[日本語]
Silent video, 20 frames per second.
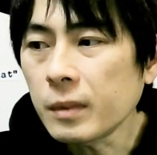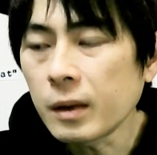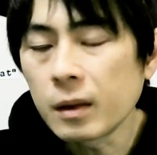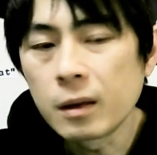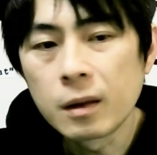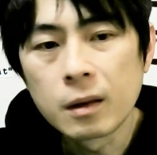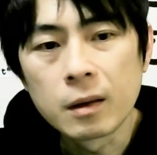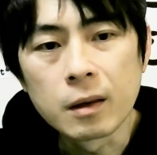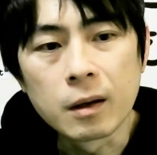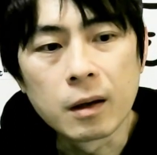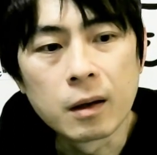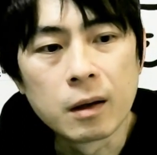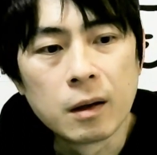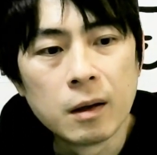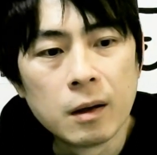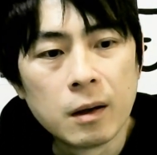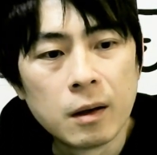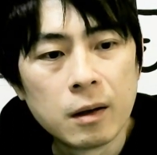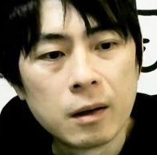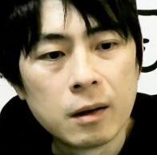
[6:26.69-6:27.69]
で、
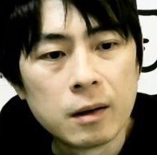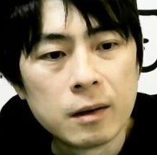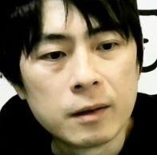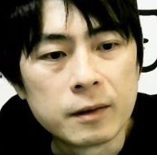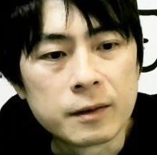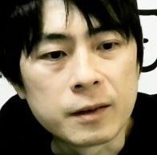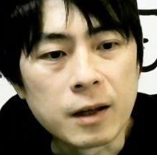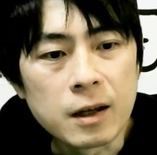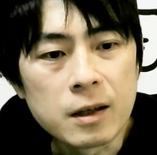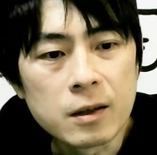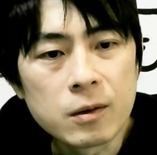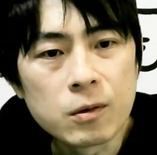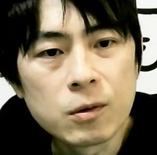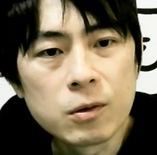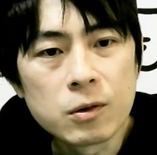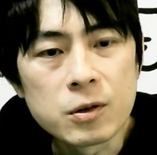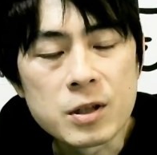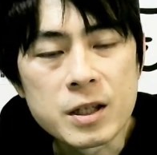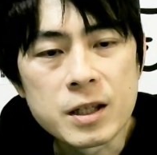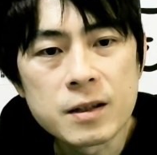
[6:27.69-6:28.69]
最高
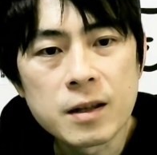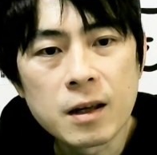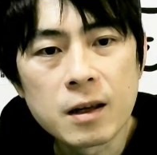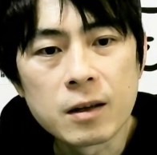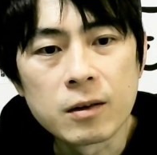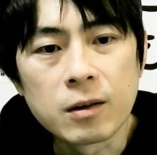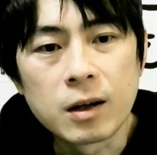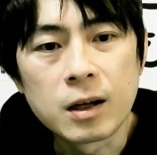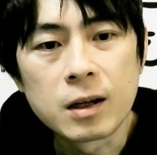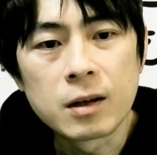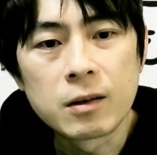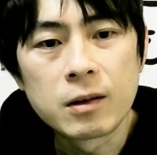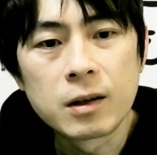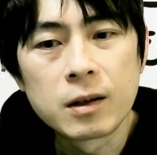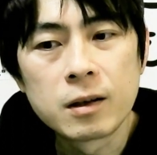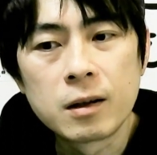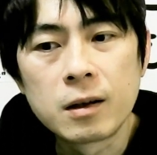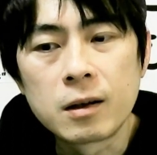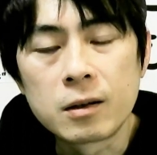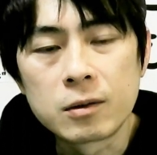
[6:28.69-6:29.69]
の知性の現れ
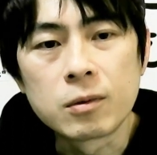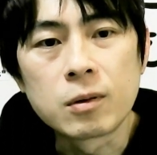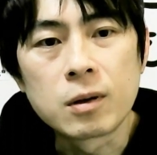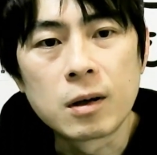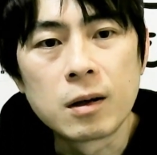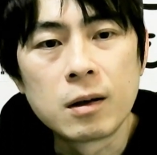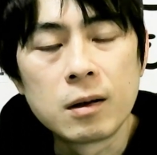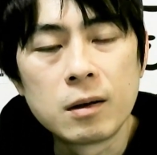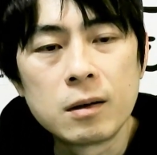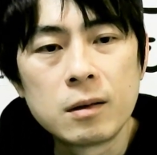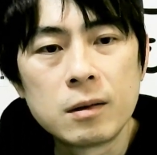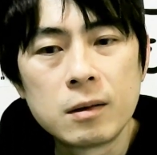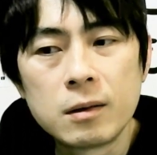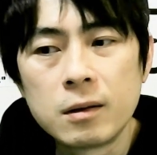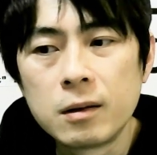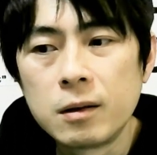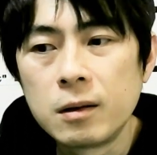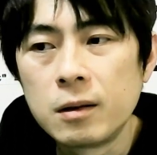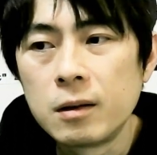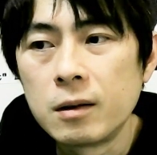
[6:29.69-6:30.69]
であるとか、
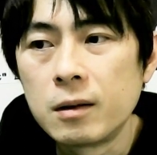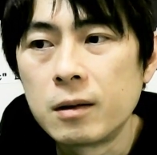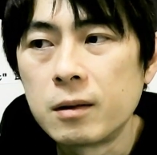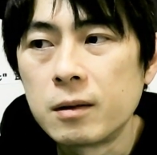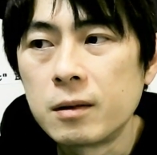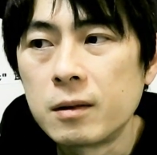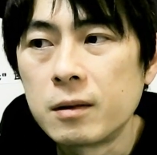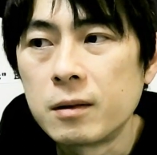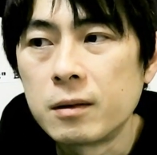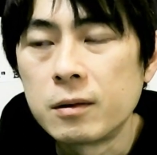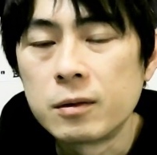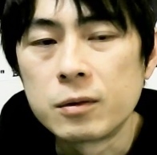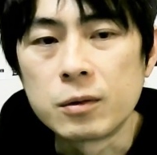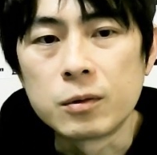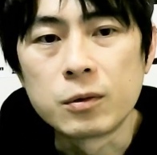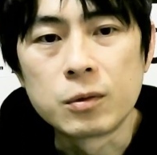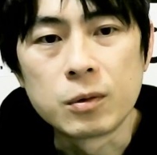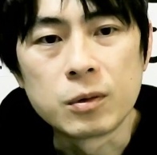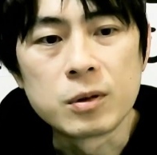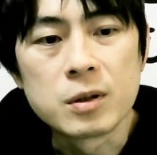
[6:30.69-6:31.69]

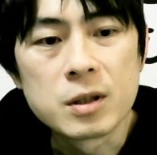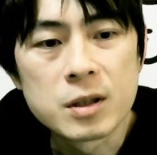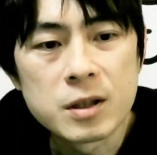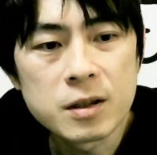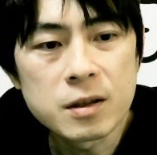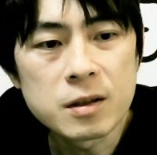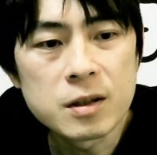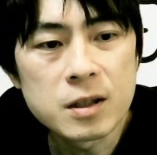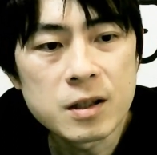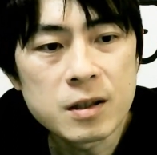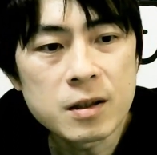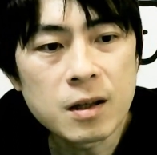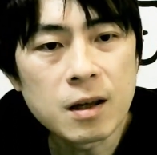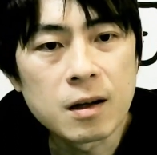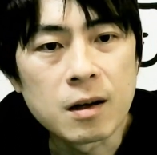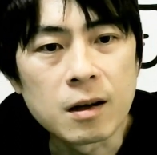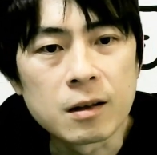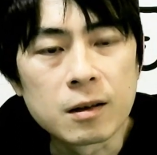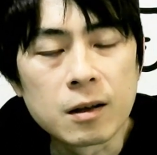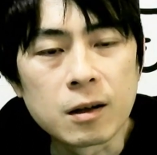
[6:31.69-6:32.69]
そそ知知性
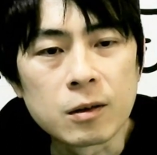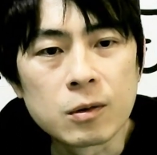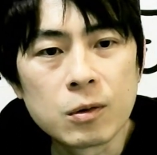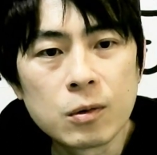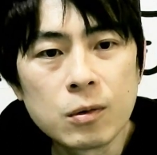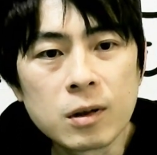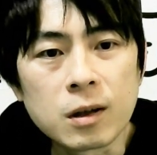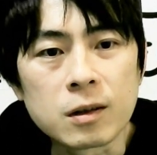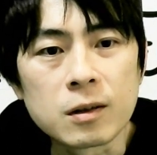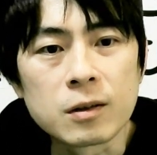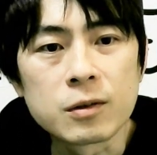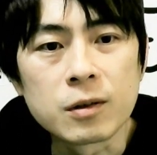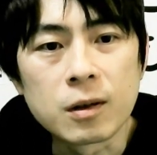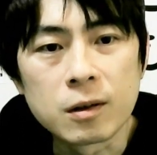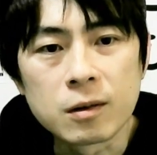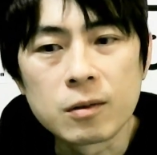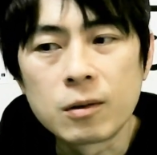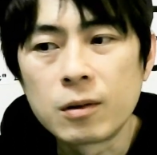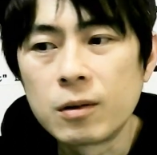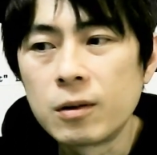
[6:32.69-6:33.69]
があったらどうなんですか
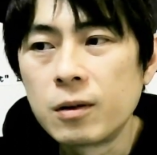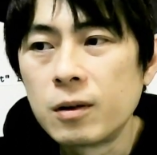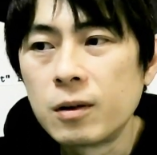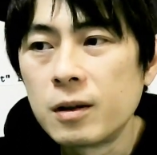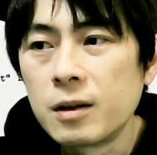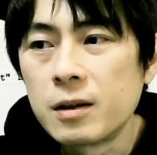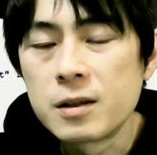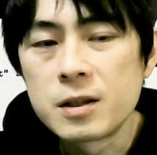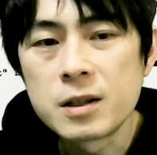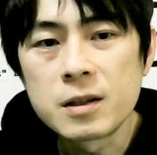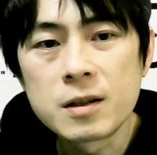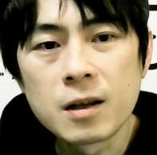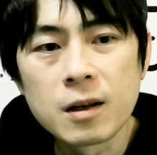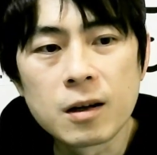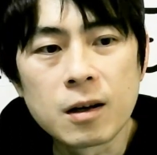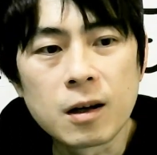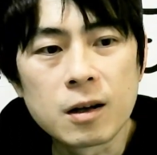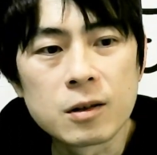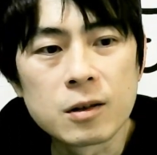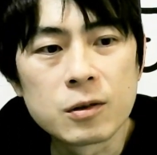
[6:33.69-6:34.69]
と。知性
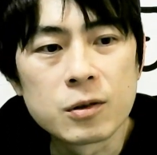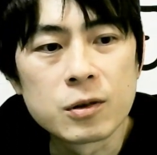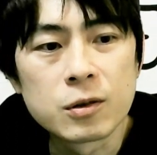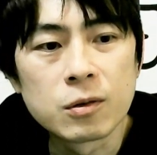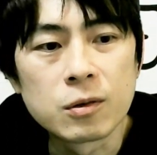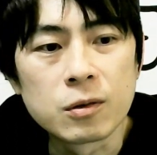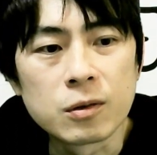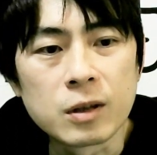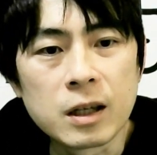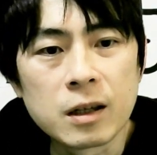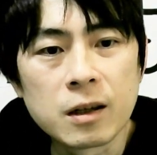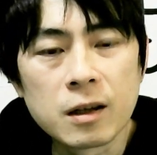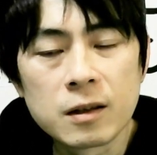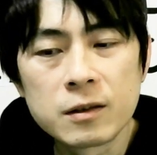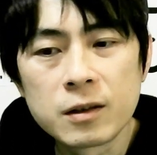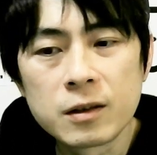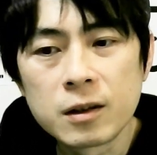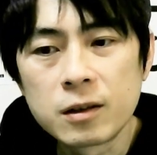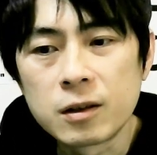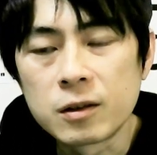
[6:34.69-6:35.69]
がある人の人間
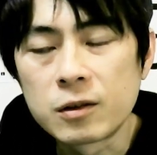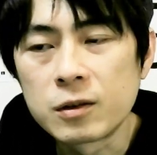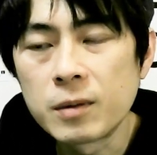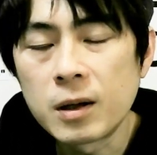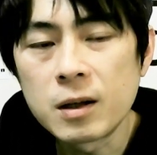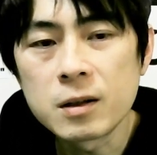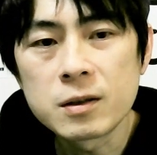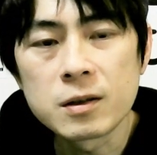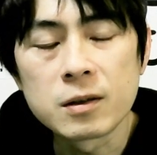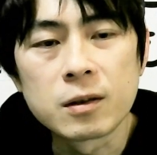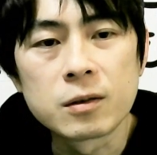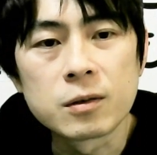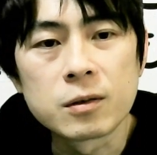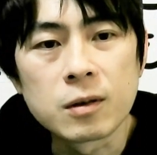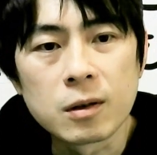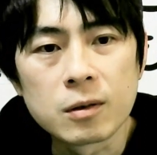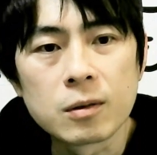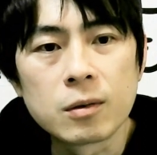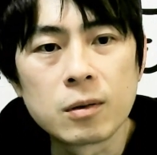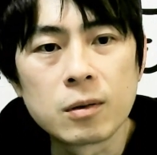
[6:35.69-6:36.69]
性って素晴らしいんですかと。